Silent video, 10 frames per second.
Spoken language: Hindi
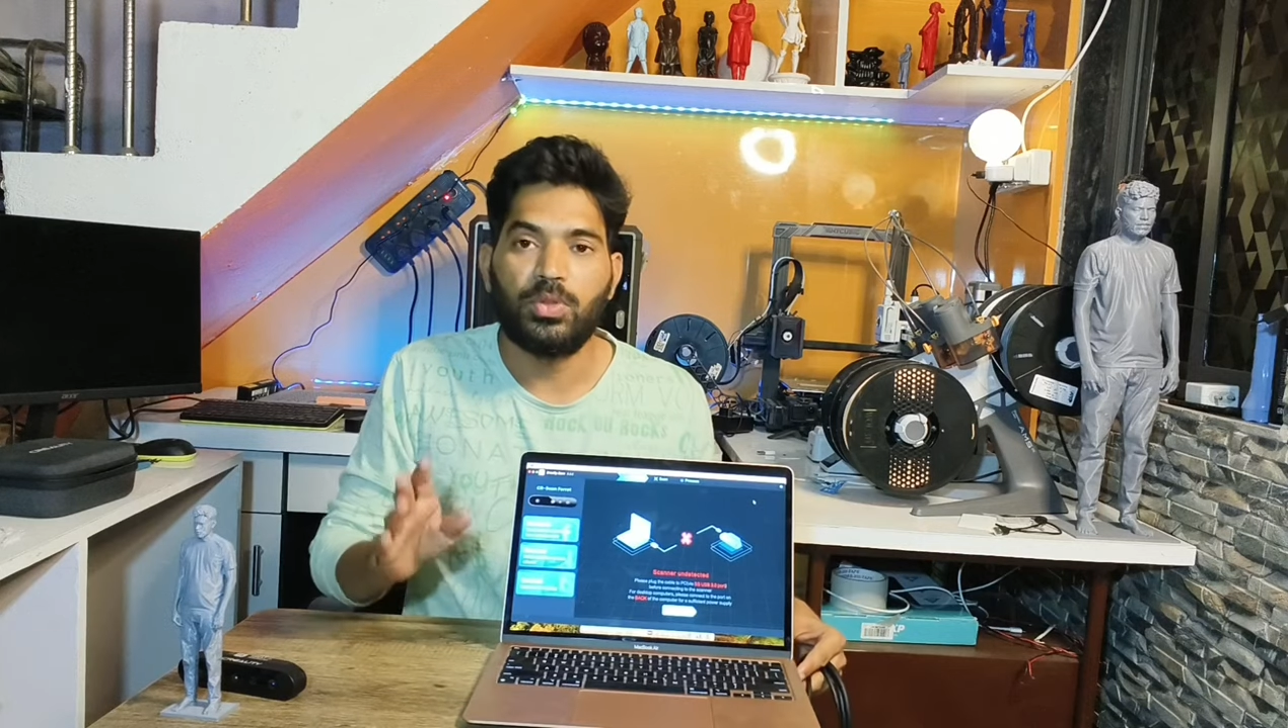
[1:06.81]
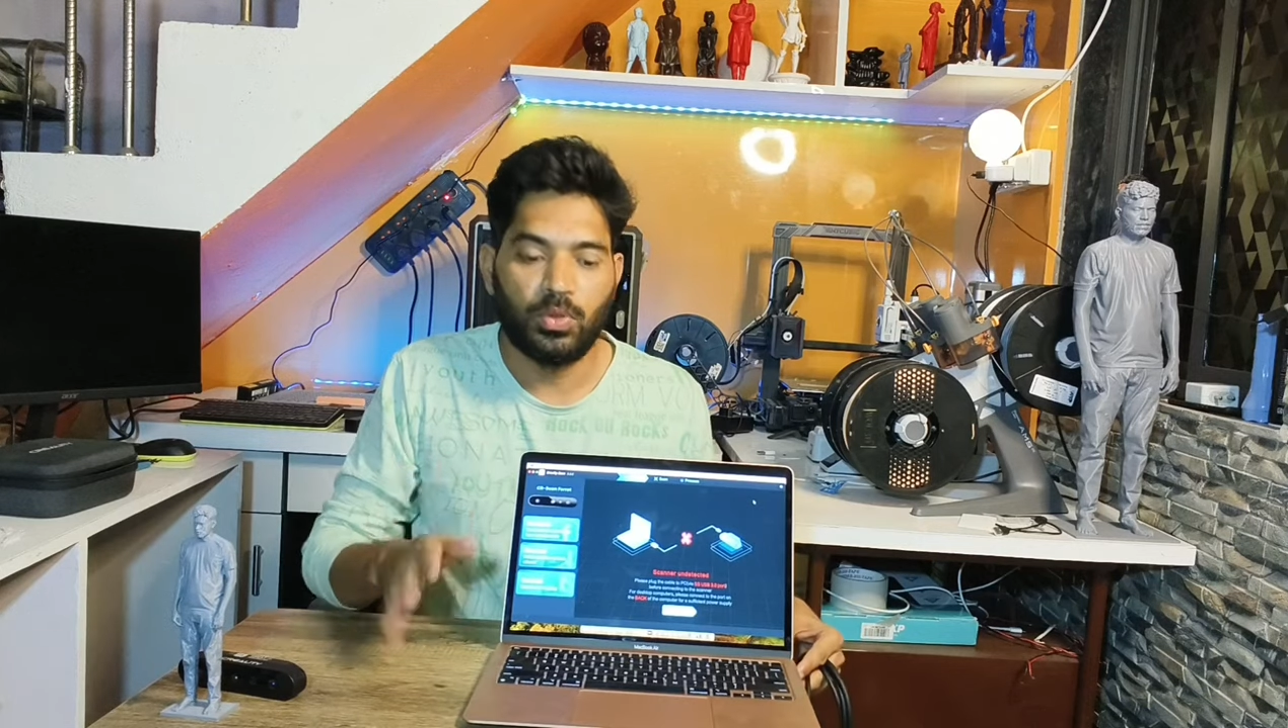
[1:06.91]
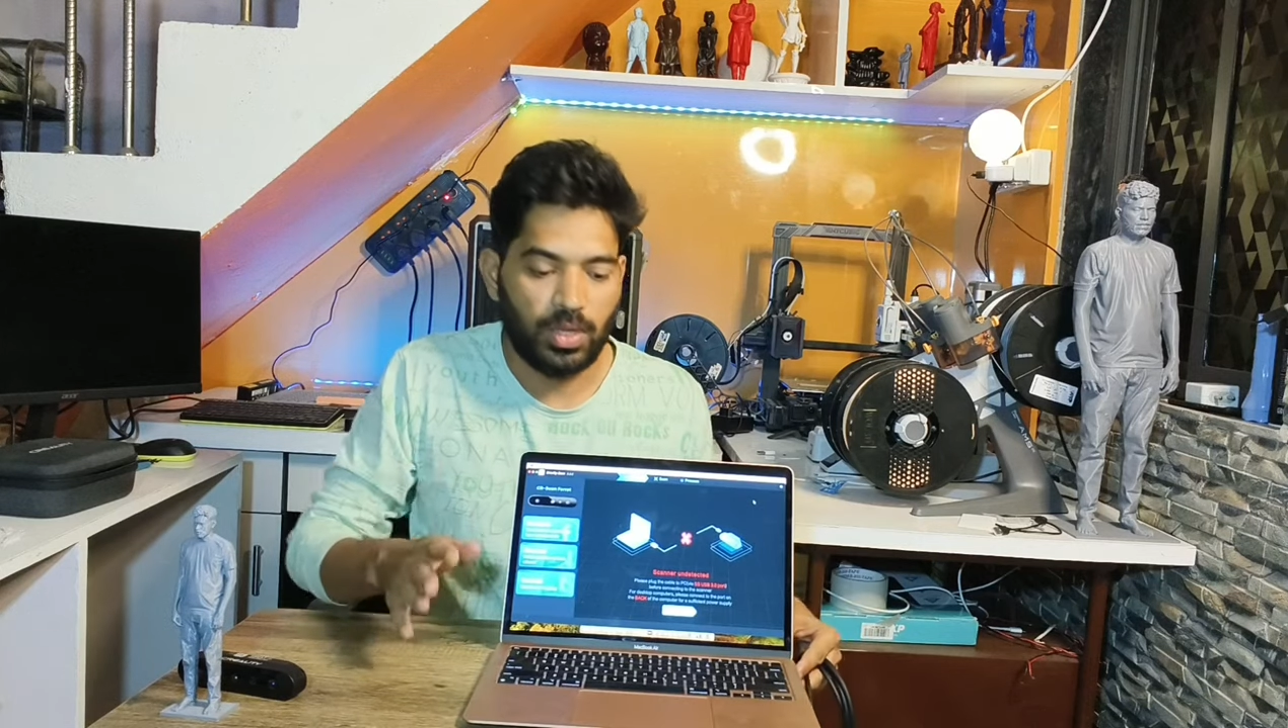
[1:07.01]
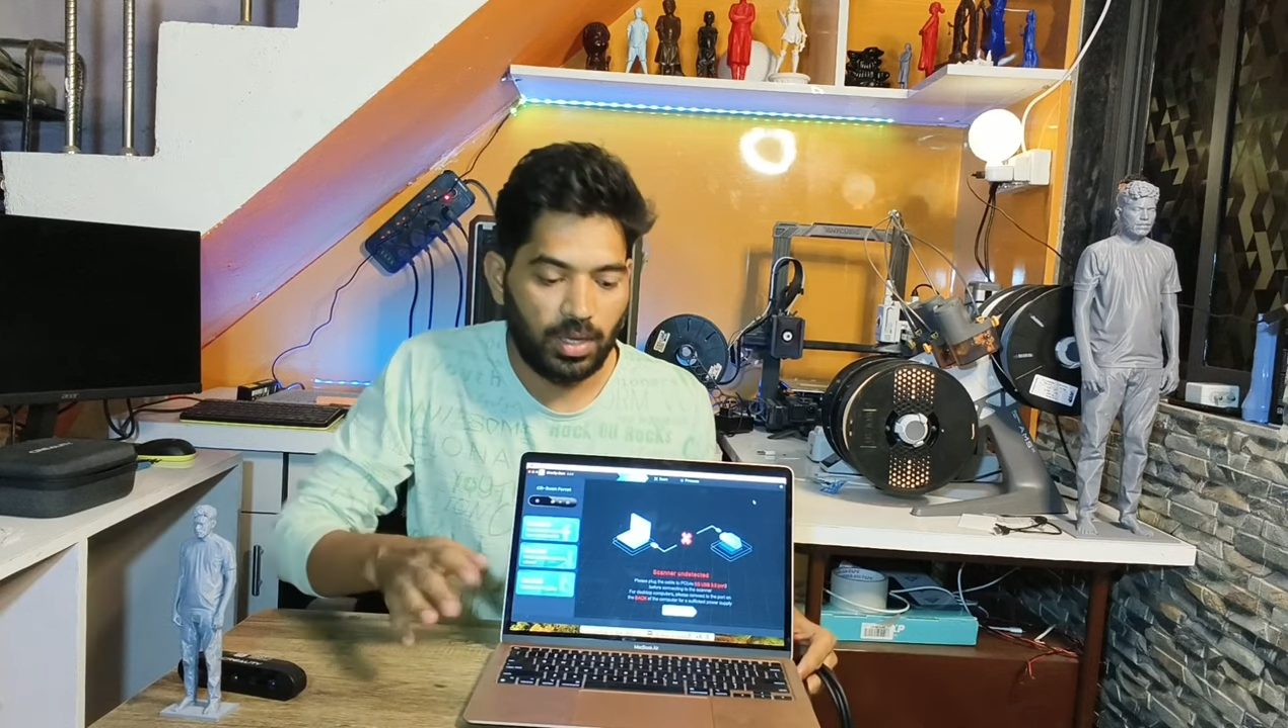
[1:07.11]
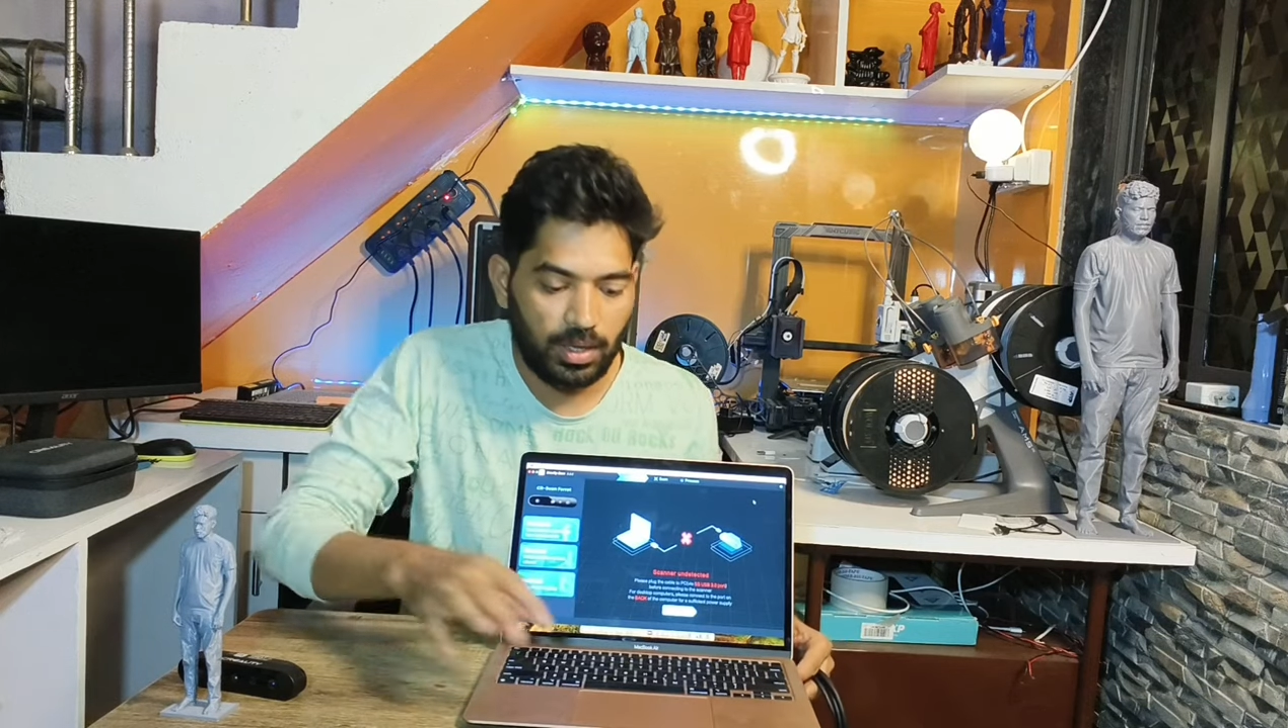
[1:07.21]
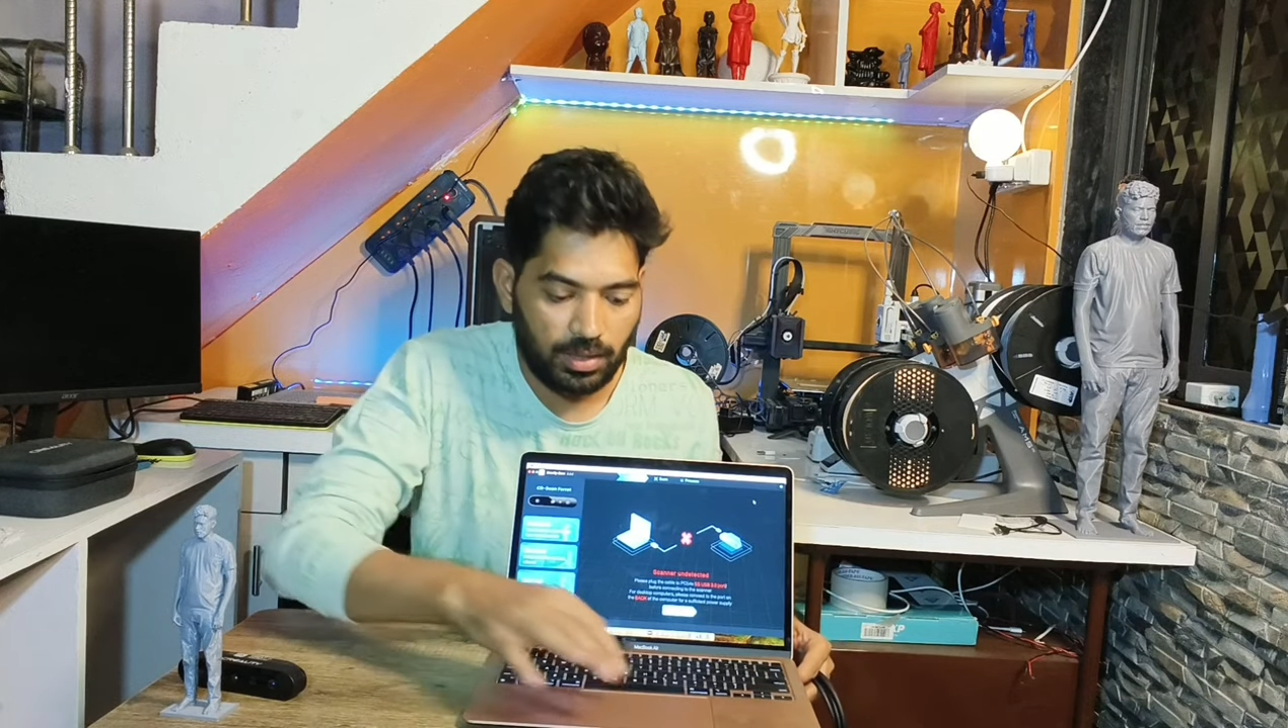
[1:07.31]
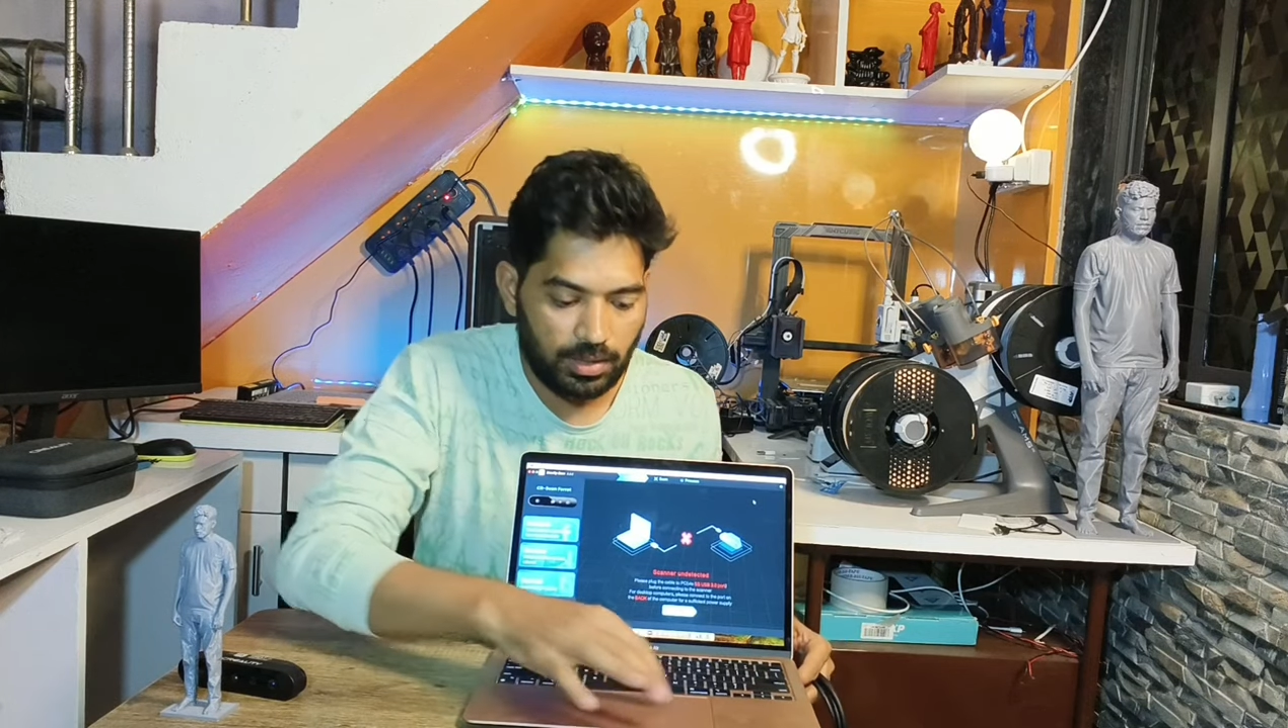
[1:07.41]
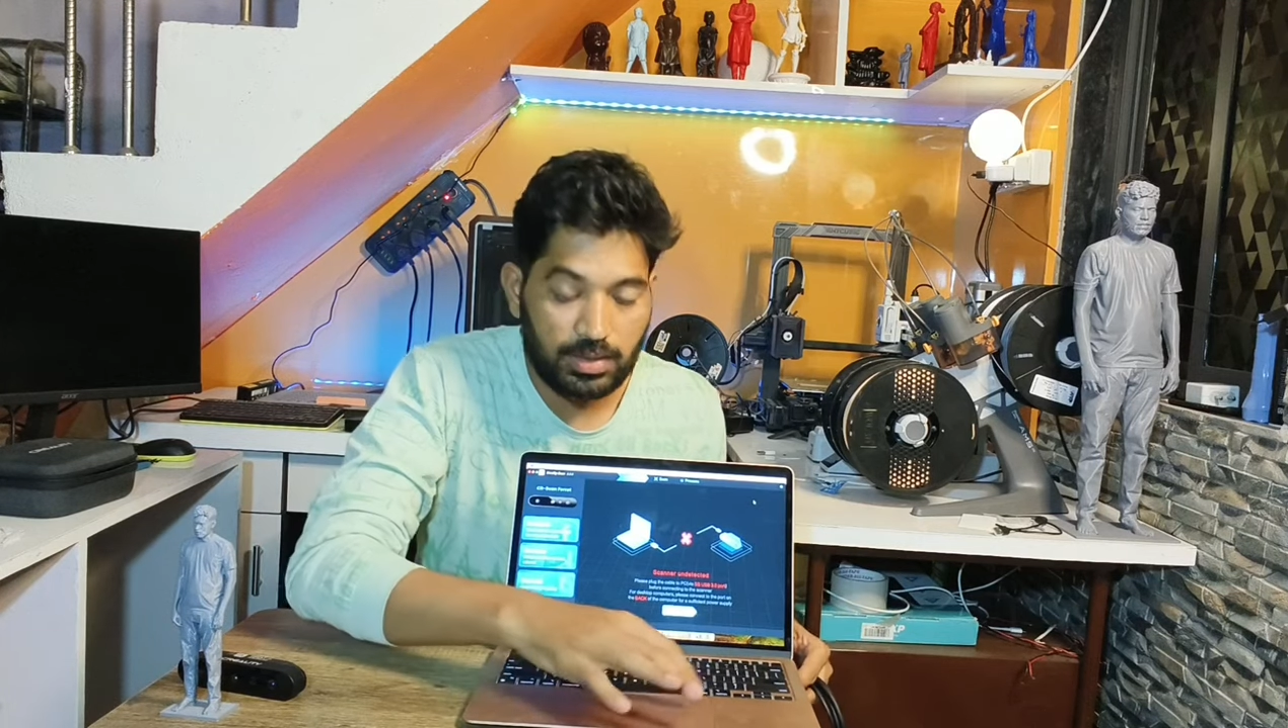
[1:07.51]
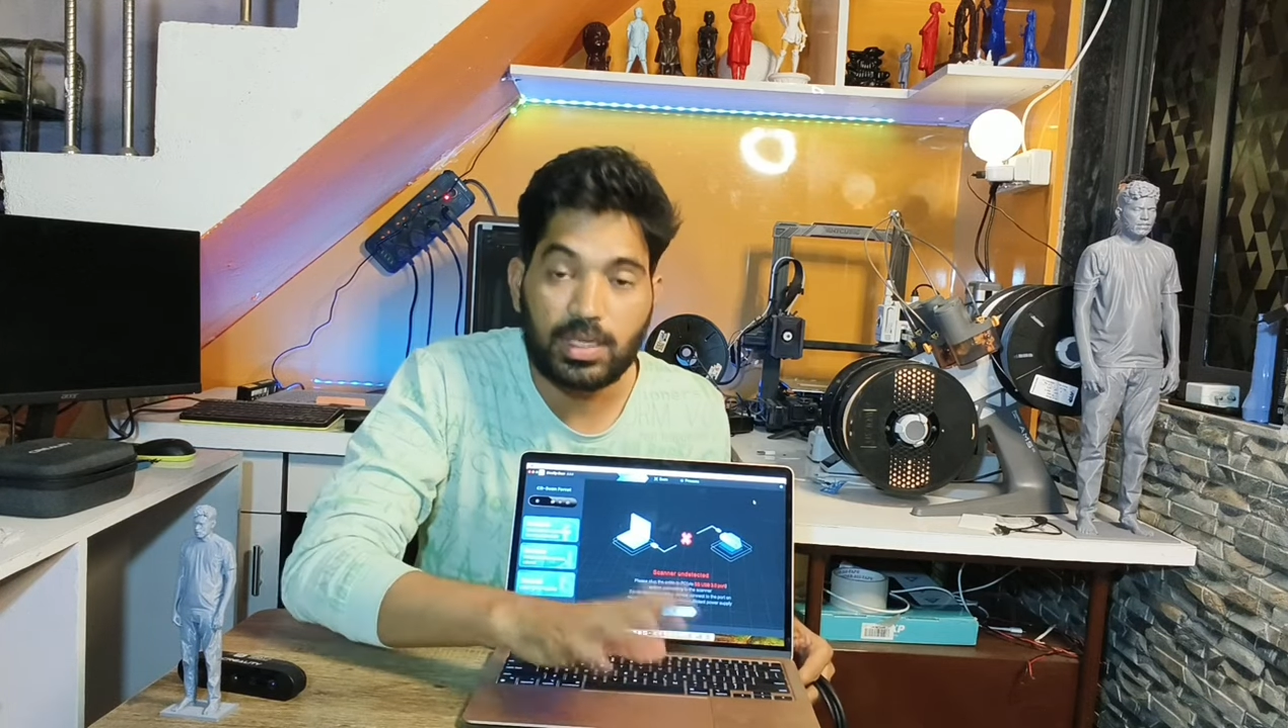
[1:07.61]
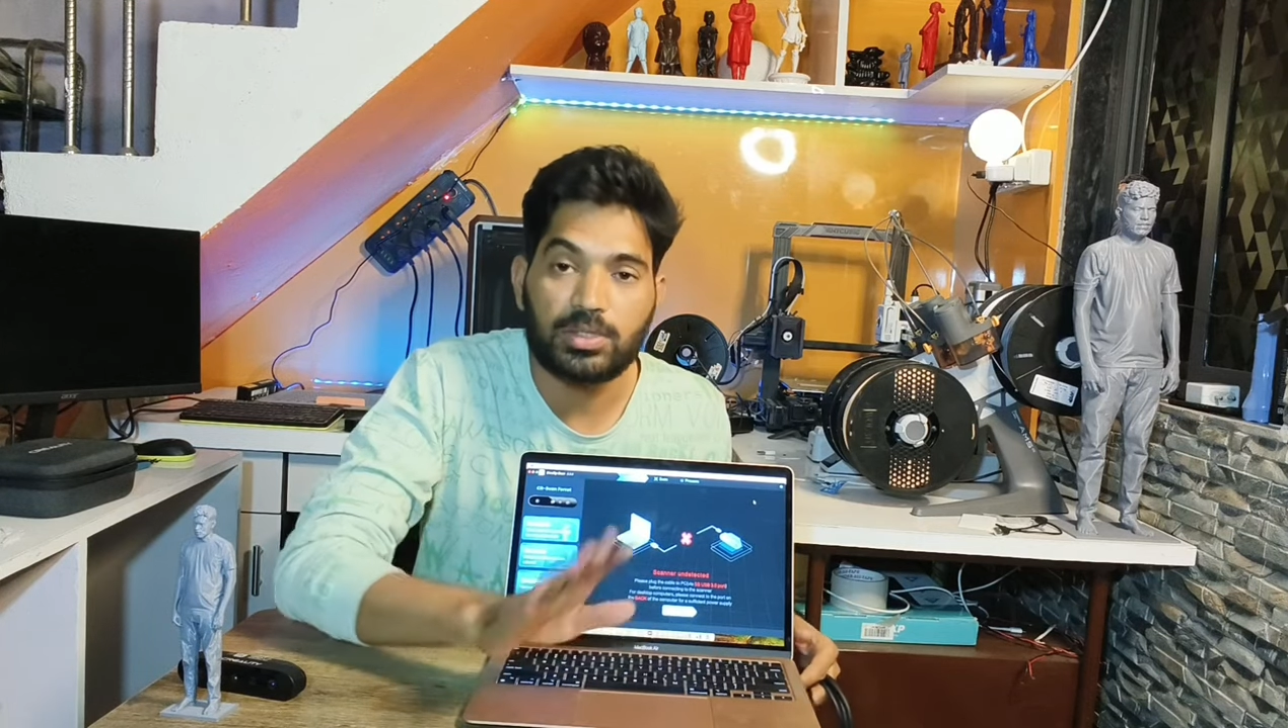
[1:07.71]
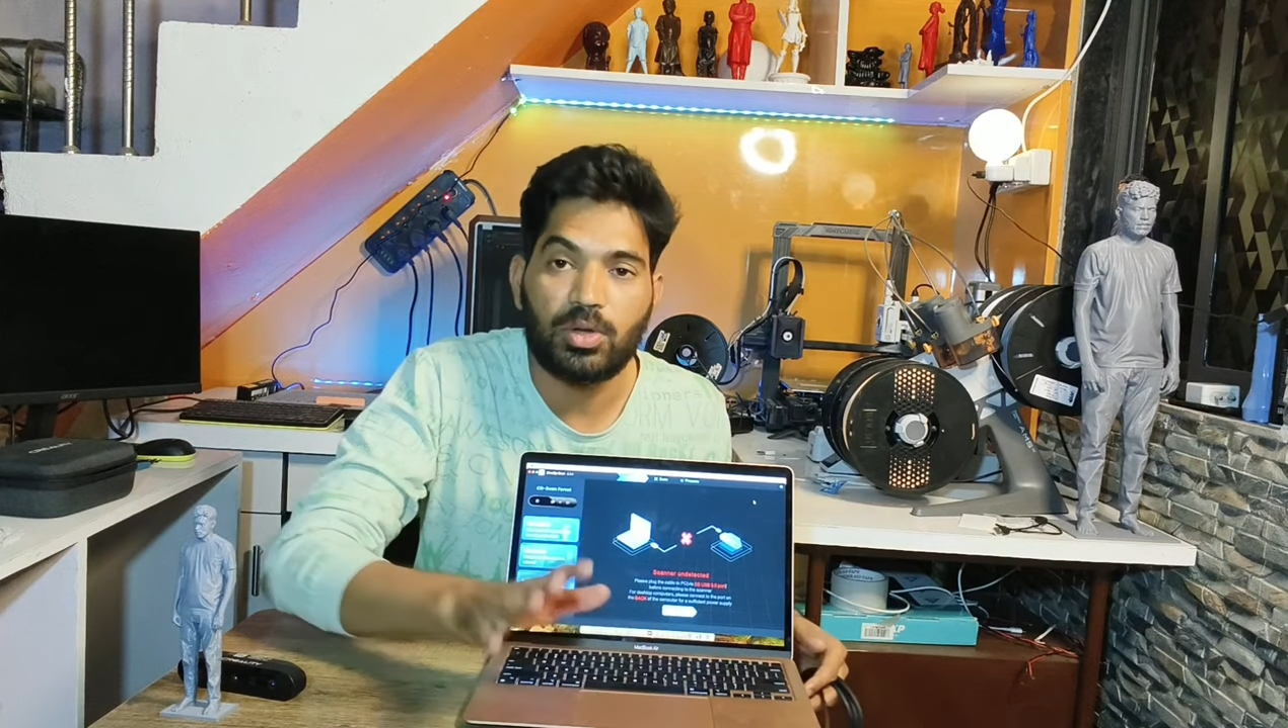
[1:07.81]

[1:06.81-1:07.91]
तो ये है इसका